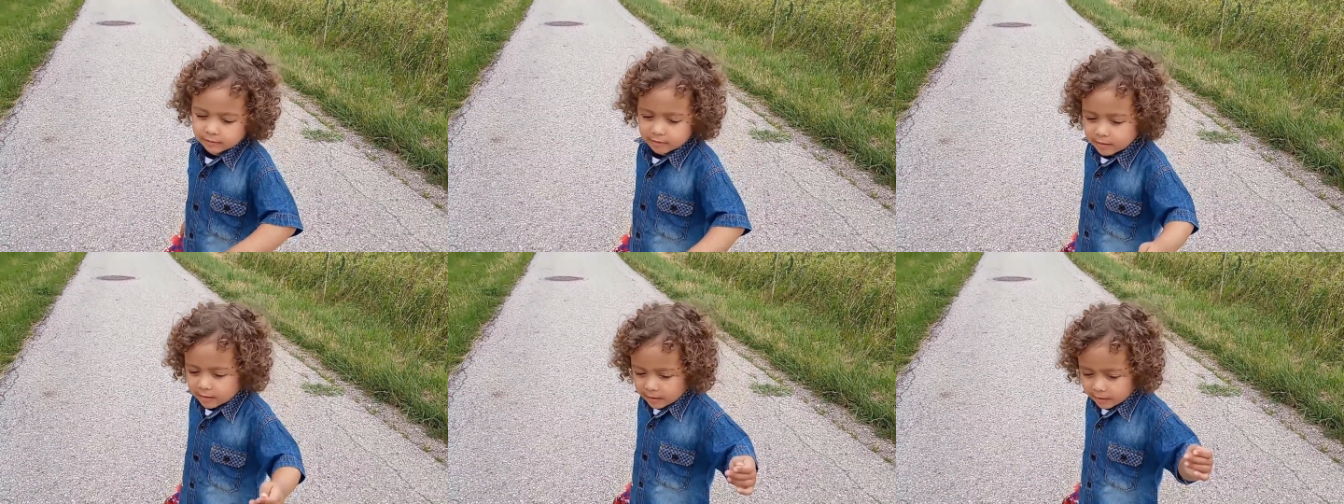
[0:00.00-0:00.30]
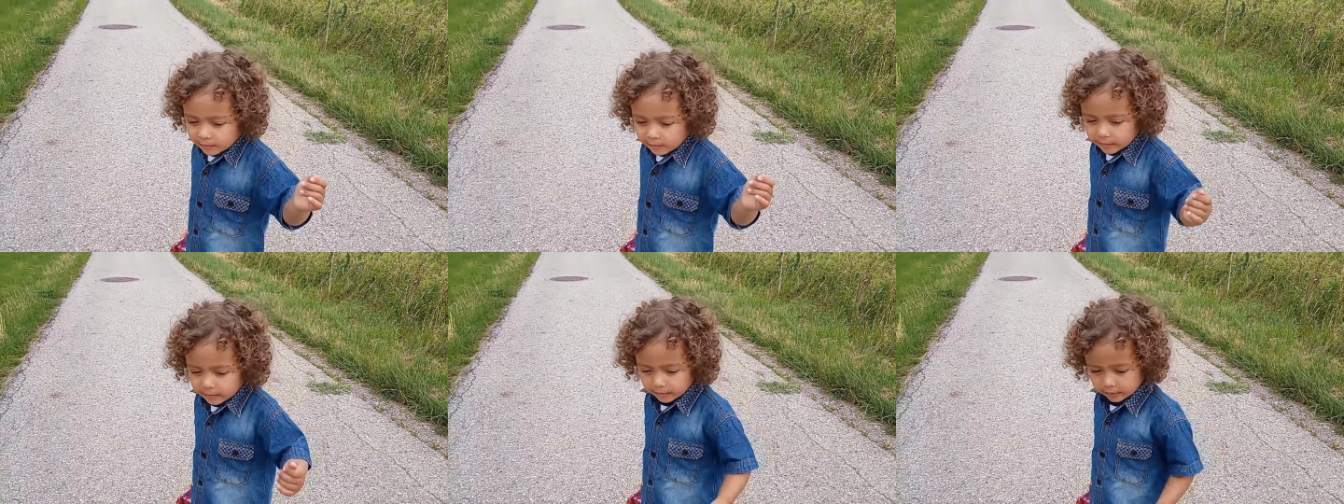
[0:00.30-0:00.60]

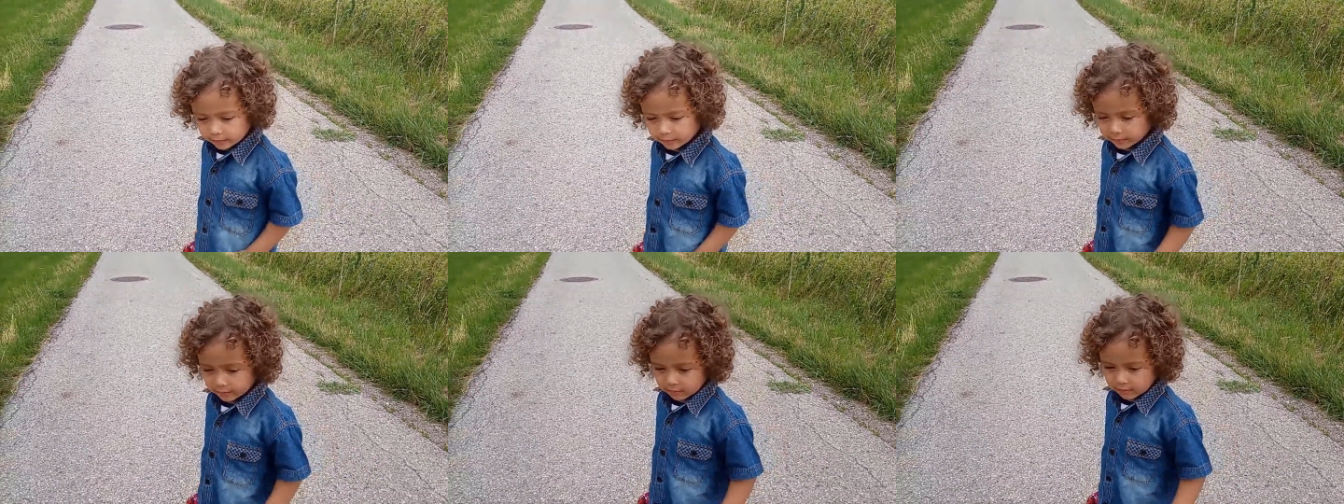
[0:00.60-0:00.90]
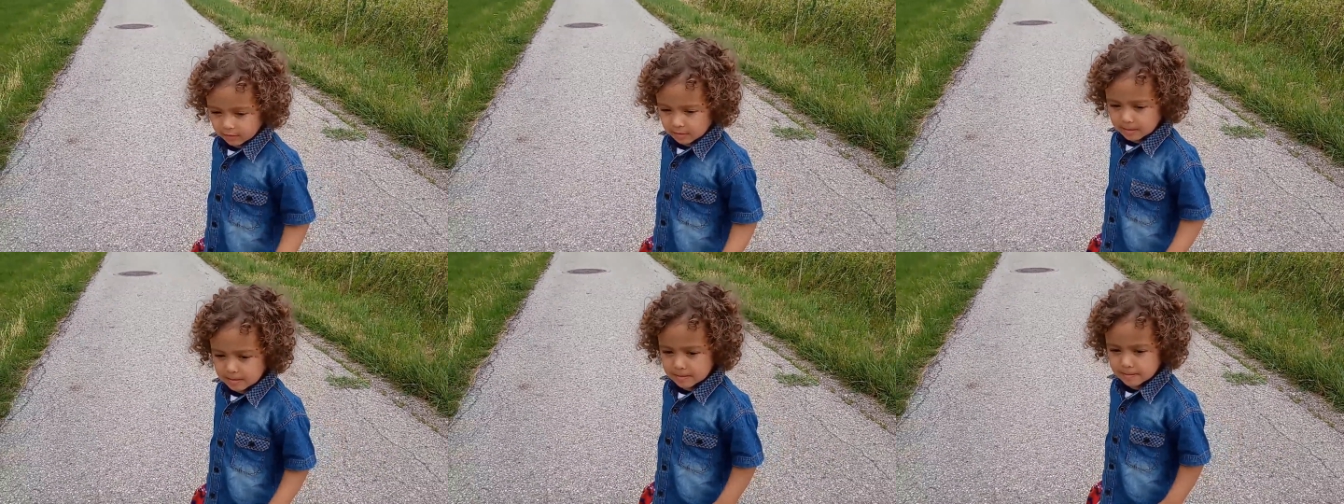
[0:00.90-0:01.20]
Because it's not
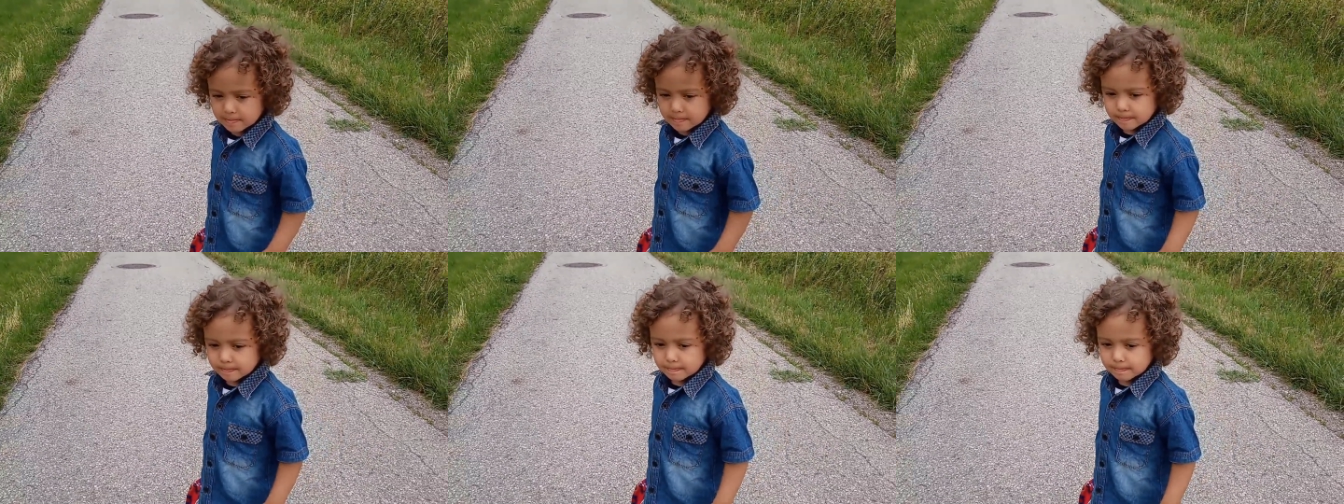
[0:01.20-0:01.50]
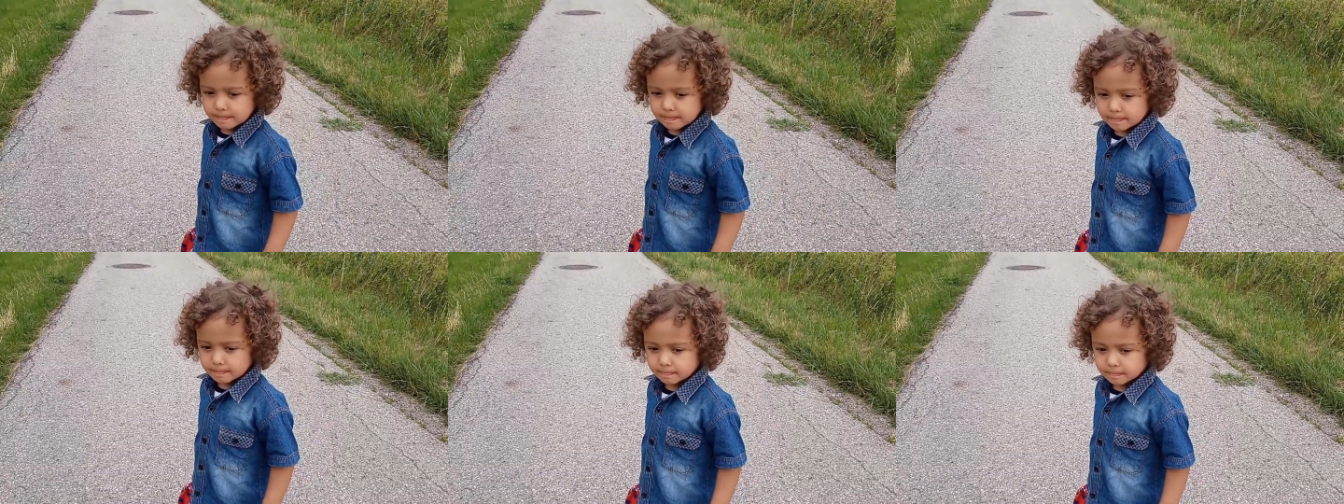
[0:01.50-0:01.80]
masjid, it's
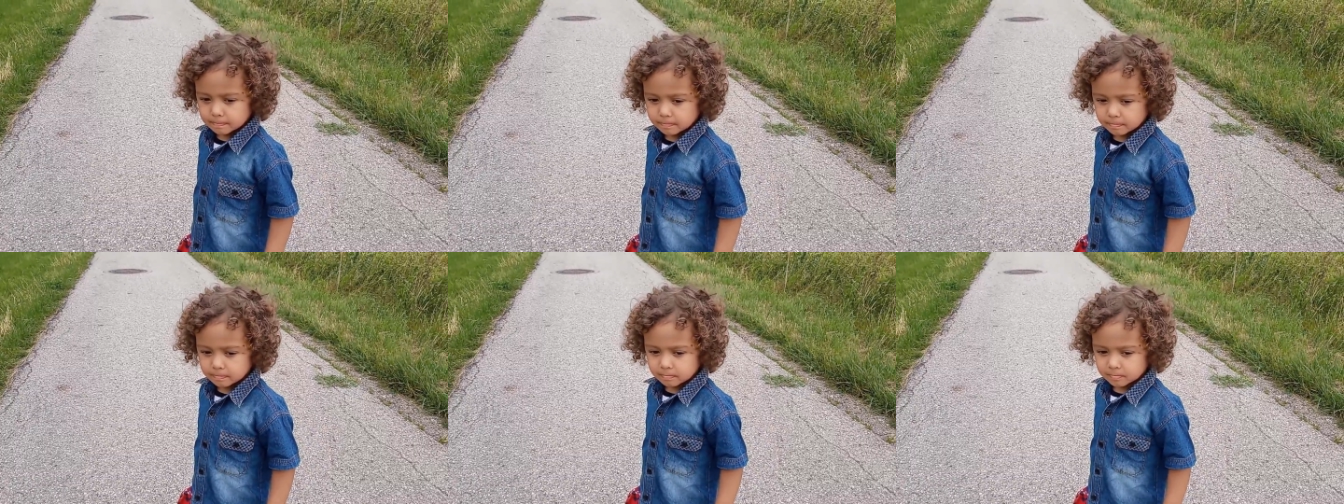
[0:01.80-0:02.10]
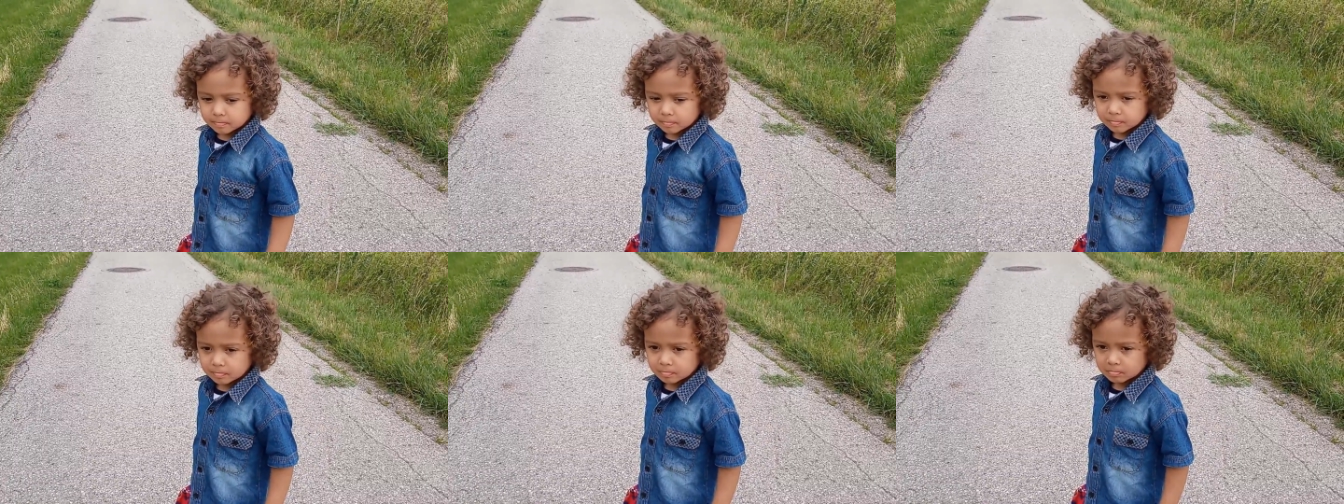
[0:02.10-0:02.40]

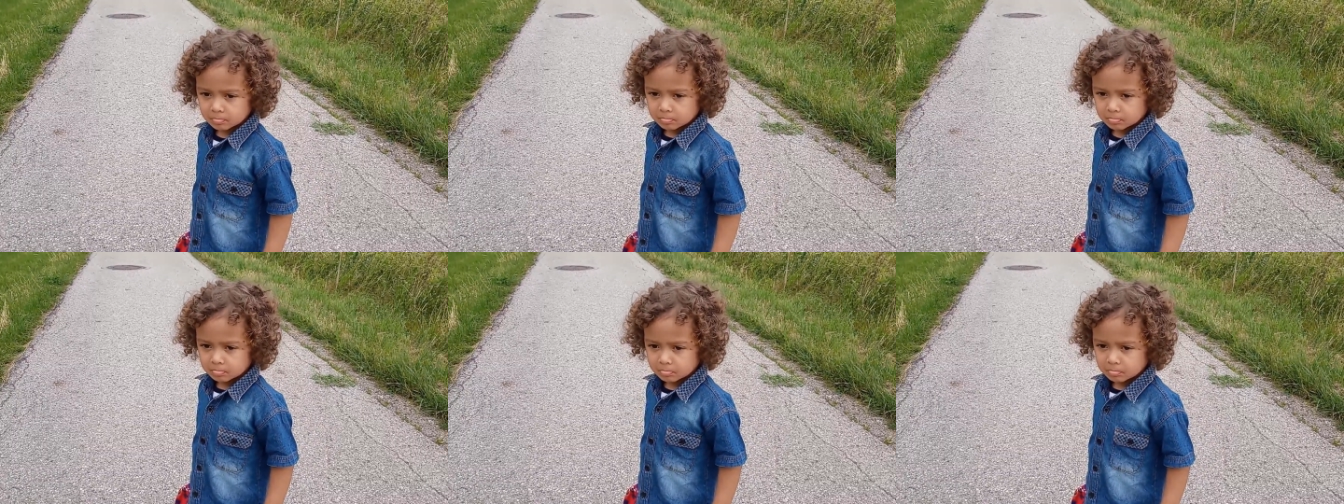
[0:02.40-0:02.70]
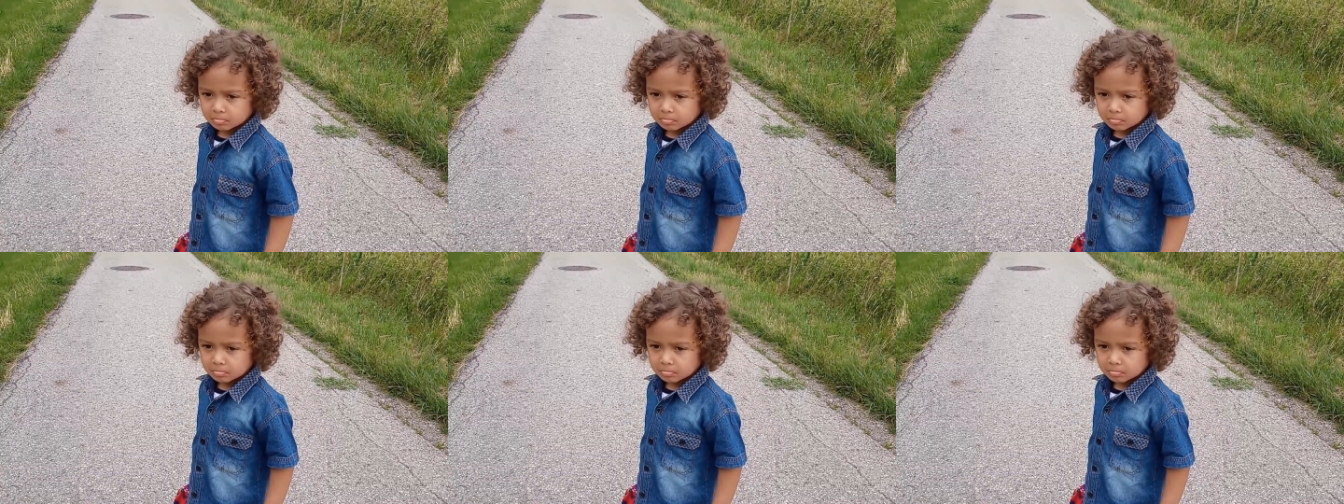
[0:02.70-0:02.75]
kache.